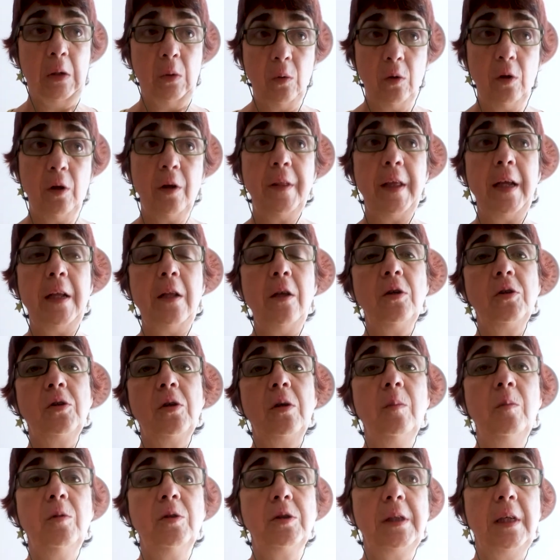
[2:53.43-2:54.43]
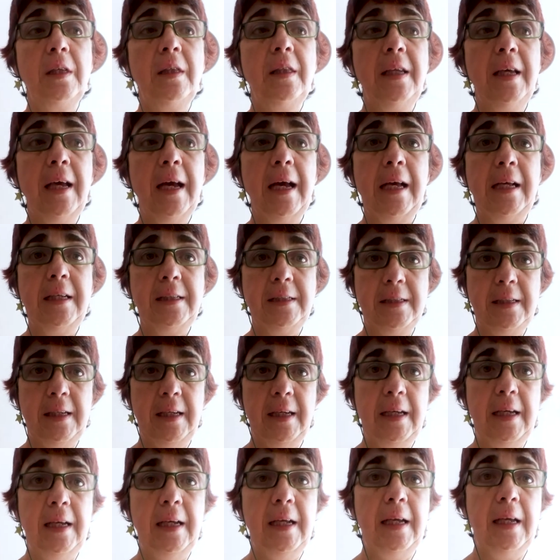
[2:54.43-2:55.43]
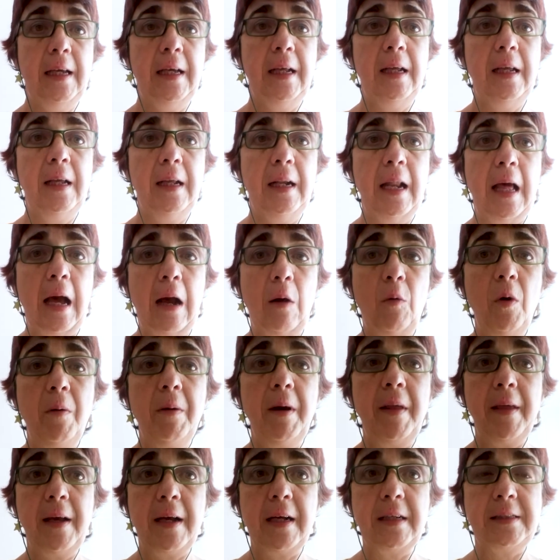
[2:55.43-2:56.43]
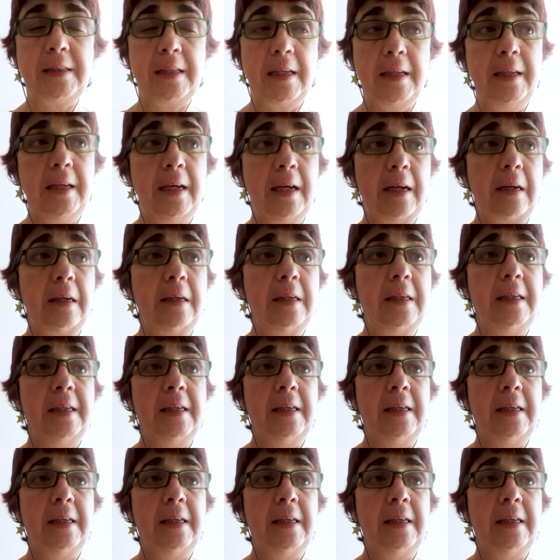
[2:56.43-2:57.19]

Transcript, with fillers: Uno de ellos, como os decía, es eh, la cueva de Castañar.